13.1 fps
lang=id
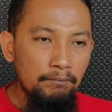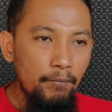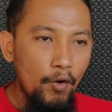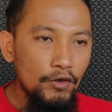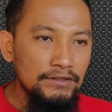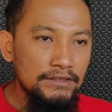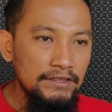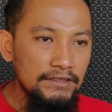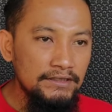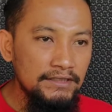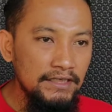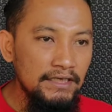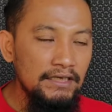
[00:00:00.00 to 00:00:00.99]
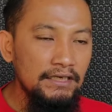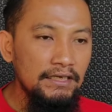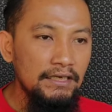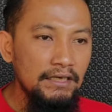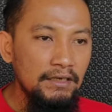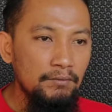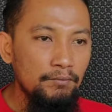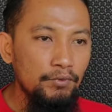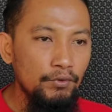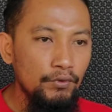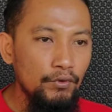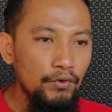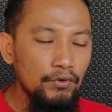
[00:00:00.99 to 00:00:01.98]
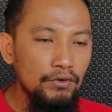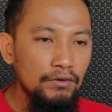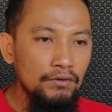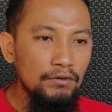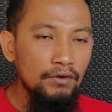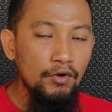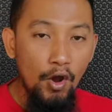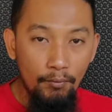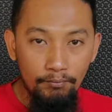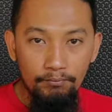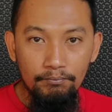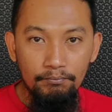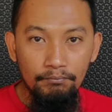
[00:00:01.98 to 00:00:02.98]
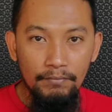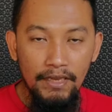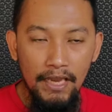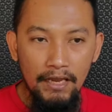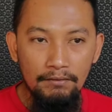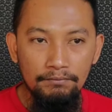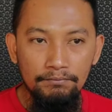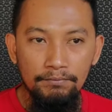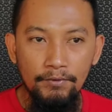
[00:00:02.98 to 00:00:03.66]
posisi burung drop ya,